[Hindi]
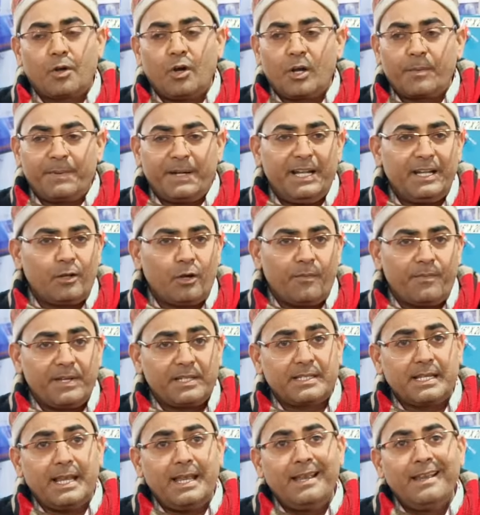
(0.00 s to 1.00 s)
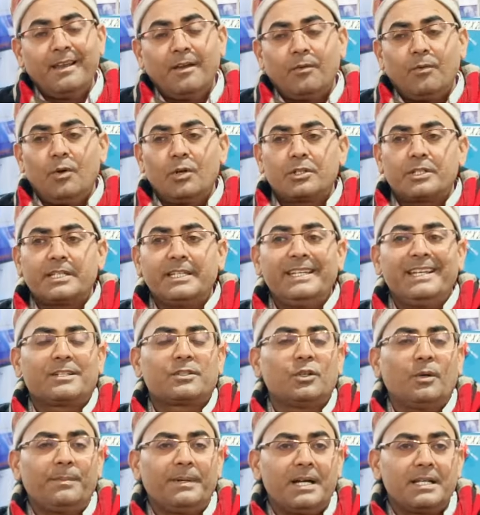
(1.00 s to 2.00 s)
कॉर्पोरेट ऑफिस है वो सी
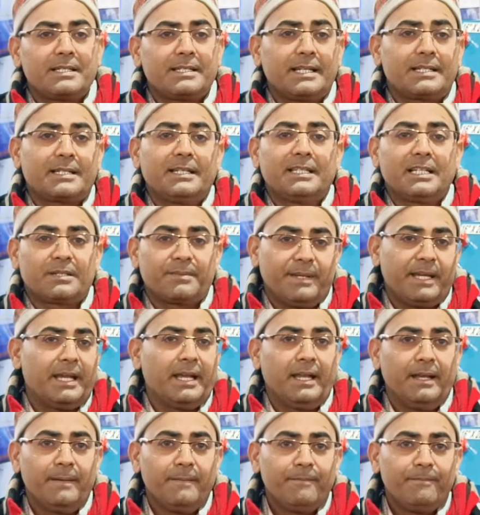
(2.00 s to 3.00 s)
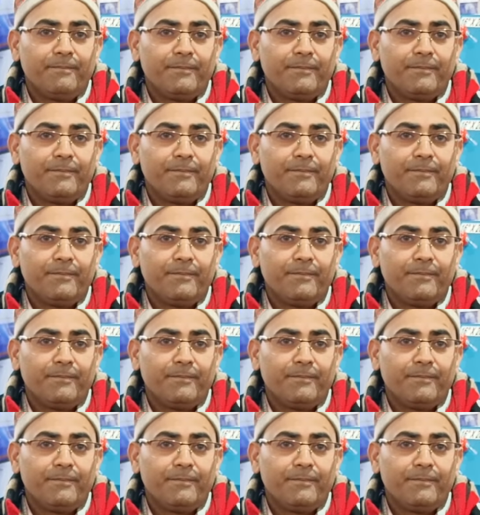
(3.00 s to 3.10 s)
एक सौ सेक्टर दस में है